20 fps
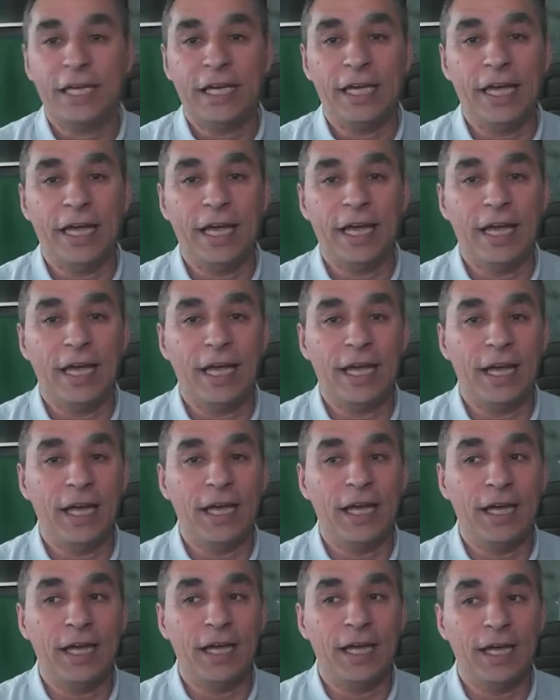
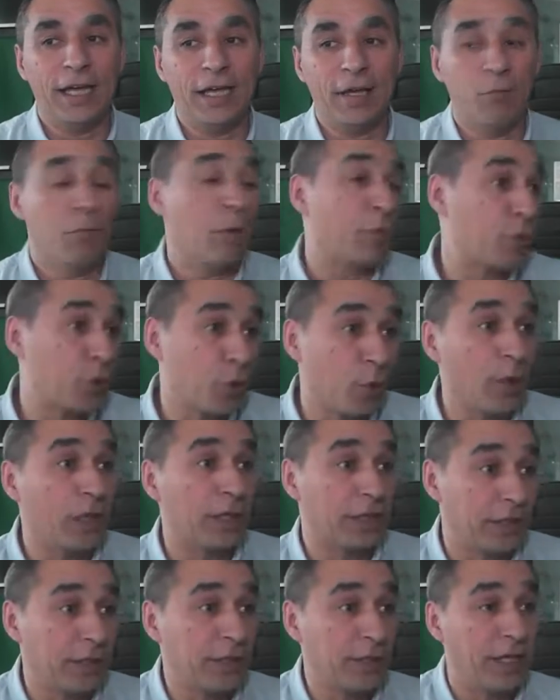Eh, uma pessoa
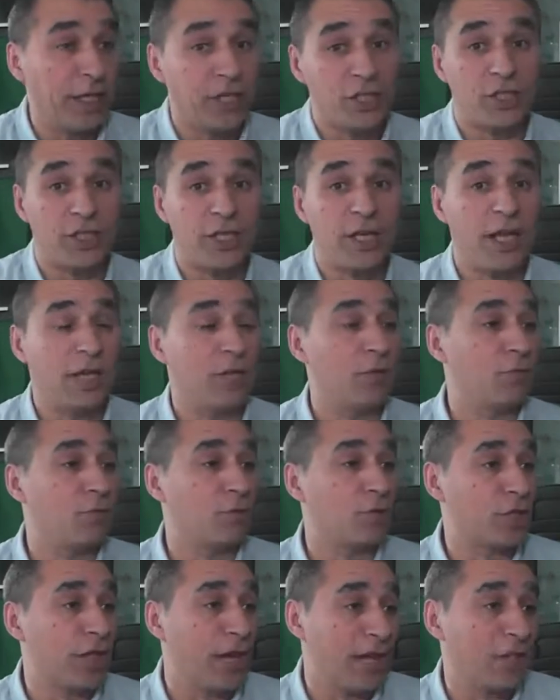que este
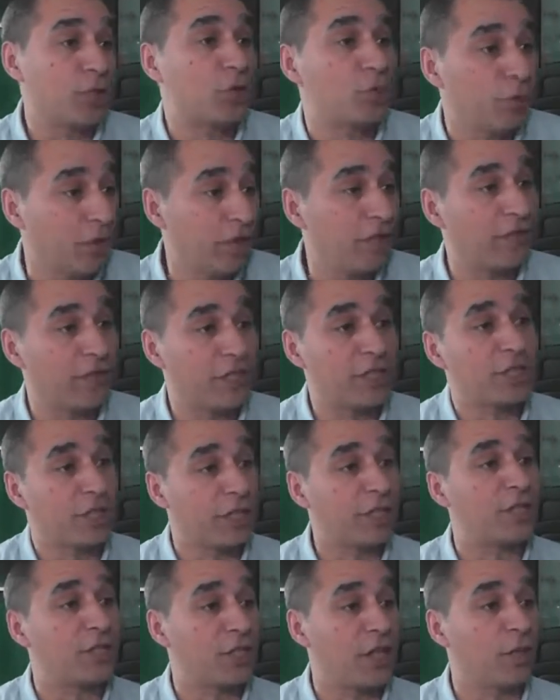ano já é a segunda vez que
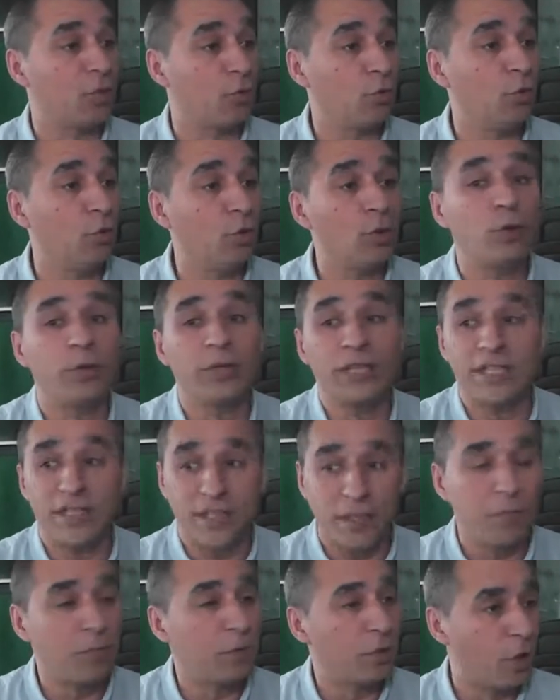aqui está no núcleo e
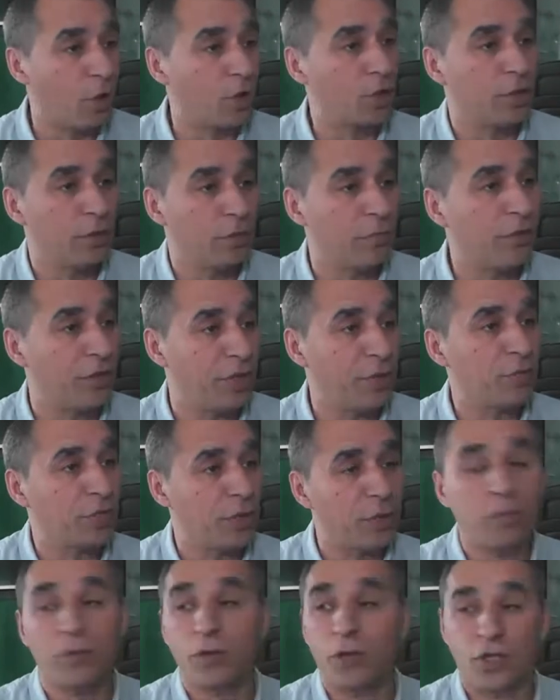sempre nós lhe pedimos,
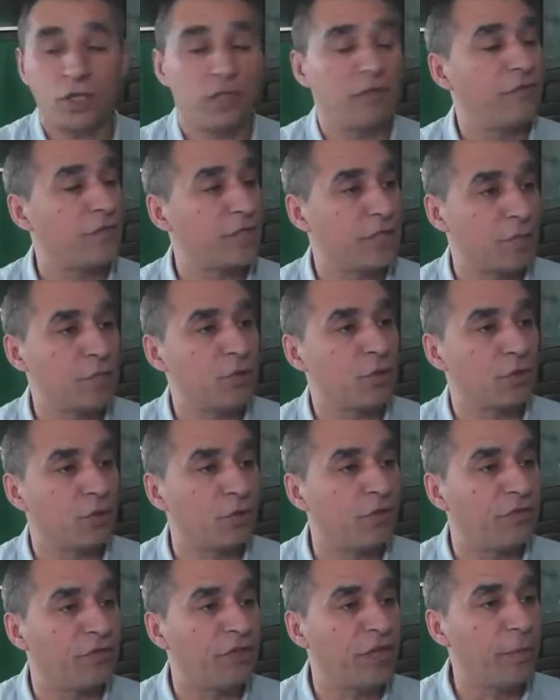sempre nós lhe fazemos um
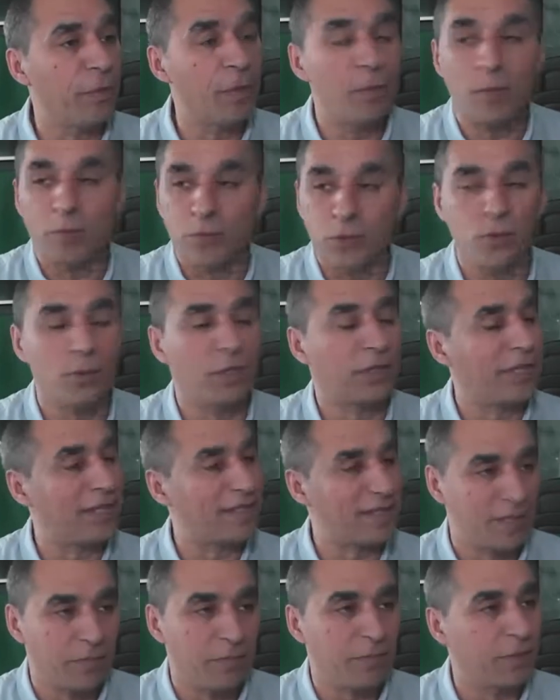telefonema, é uma pessoa que está
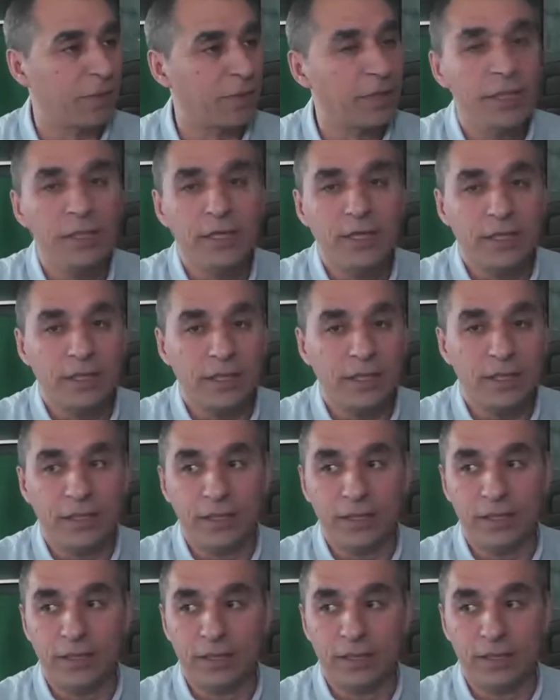sempre uh,
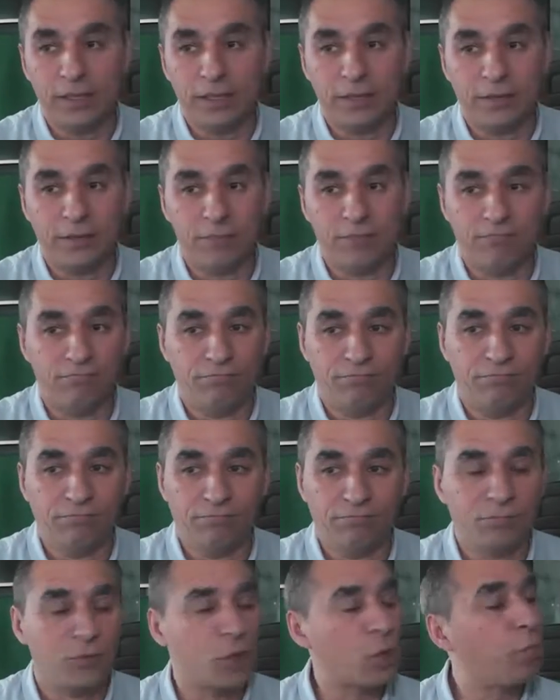
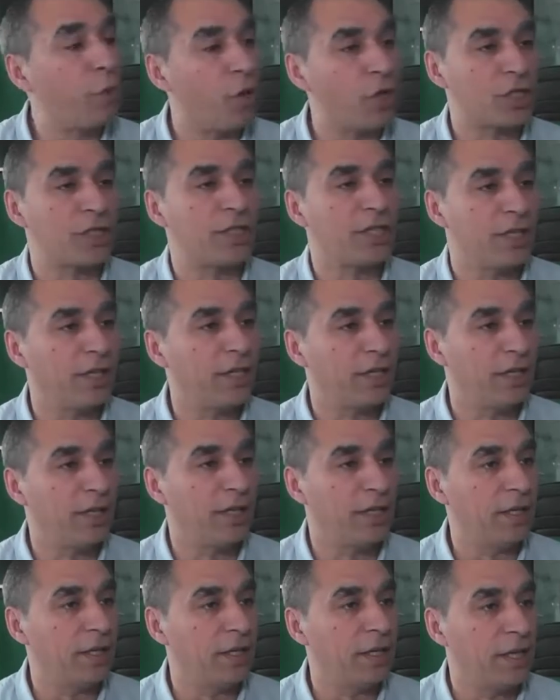uh, disposta
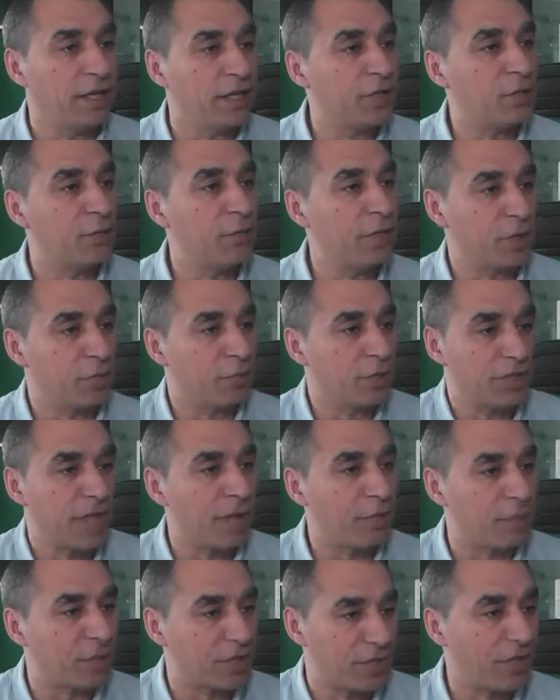a, a, isso mesmo,
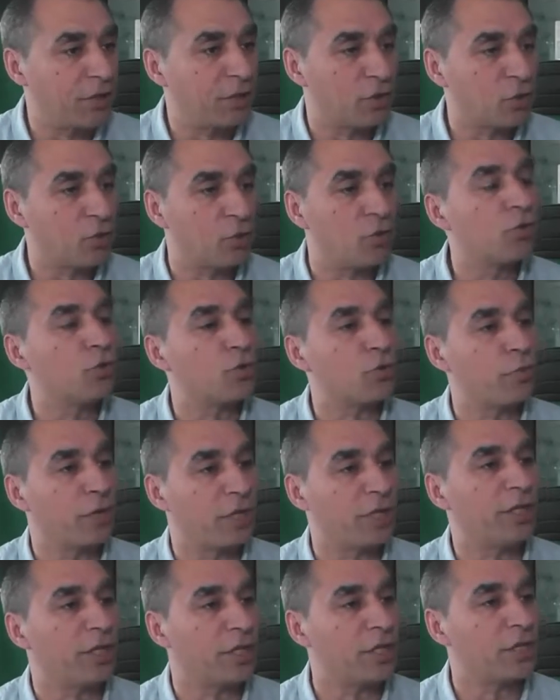está presente junto dos
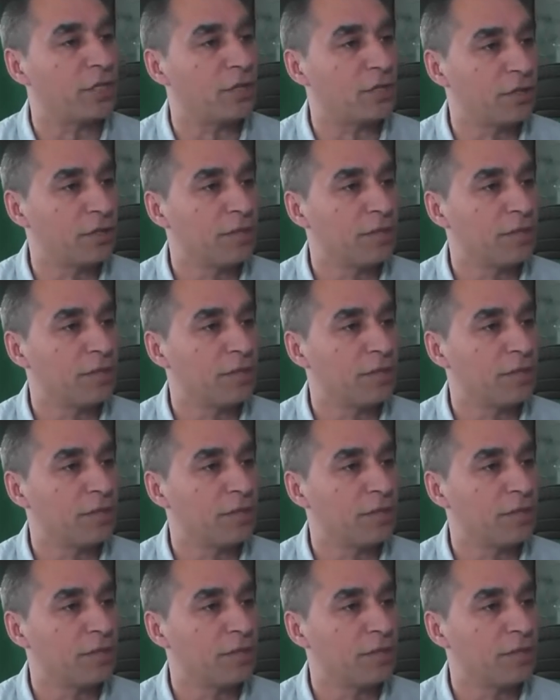sportinguistas.